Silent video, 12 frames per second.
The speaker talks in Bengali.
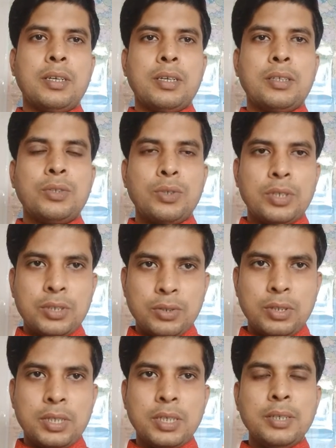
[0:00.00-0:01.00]
চলতে
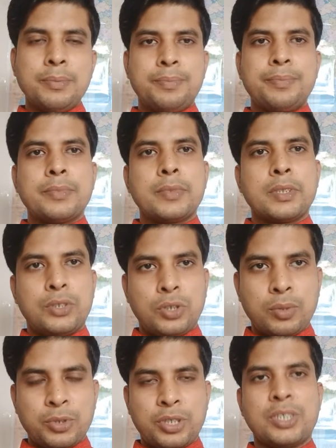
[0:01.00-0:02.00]
চলতে
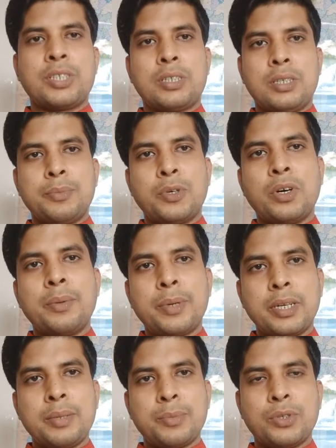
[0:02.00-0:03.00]
সর্বশেষ একটি
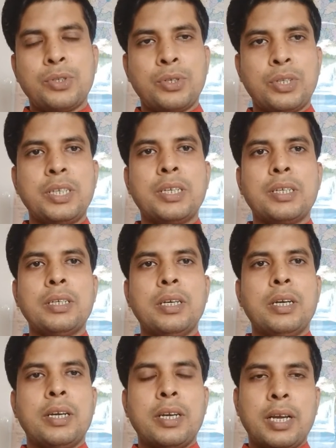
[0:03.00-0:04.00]
মহামারীর মধ্য দিয়ে
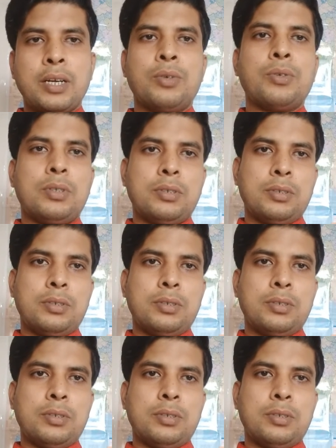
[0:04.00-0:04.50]
এখন